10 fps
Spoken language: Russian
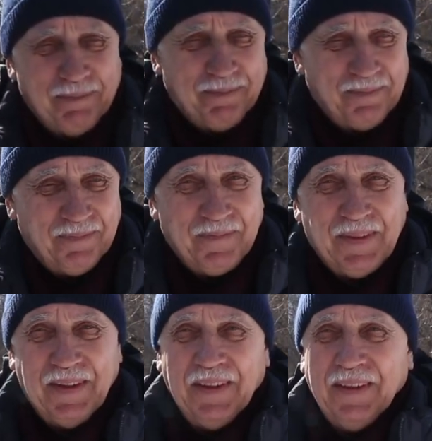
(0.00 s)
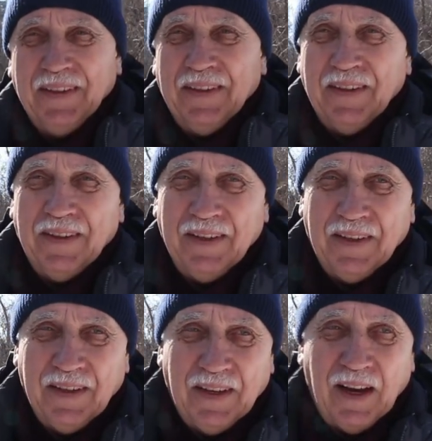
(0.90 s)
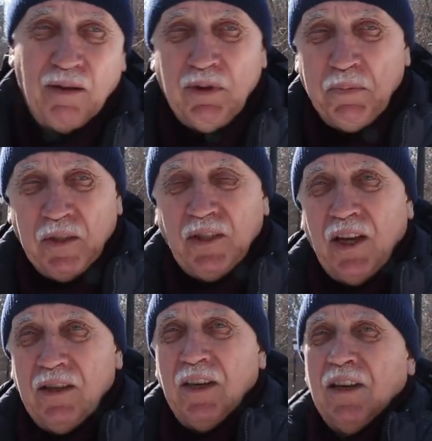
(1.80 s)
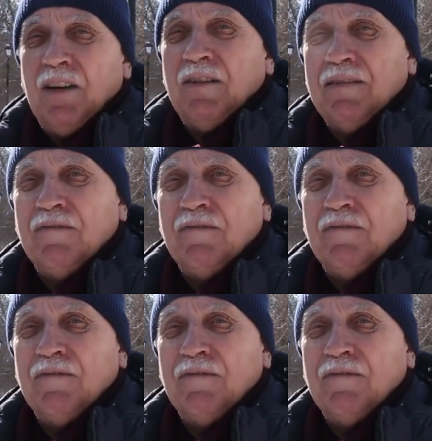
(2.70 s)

А образ жизни сегодняшний вас? А мы вот. пенсионеры.